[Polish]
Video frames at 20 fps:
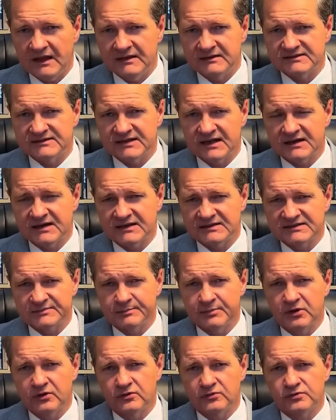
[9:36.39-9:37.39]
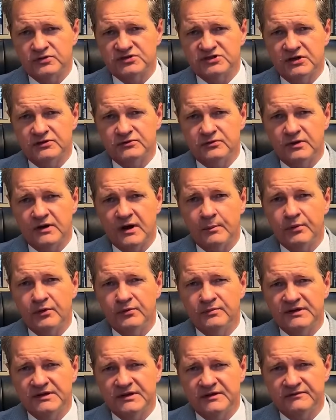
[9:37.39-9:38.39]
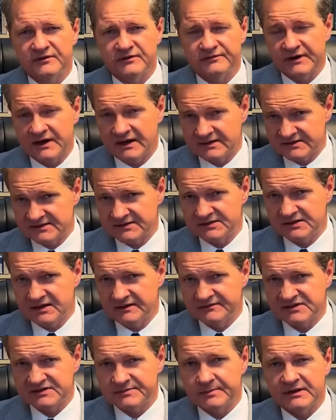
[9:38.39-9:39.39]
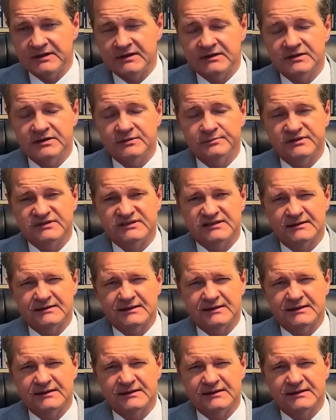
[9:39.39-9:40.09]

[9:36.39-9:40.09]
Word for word: zaraz po ogłoszeniu republiki we Francji, a więc parę dni po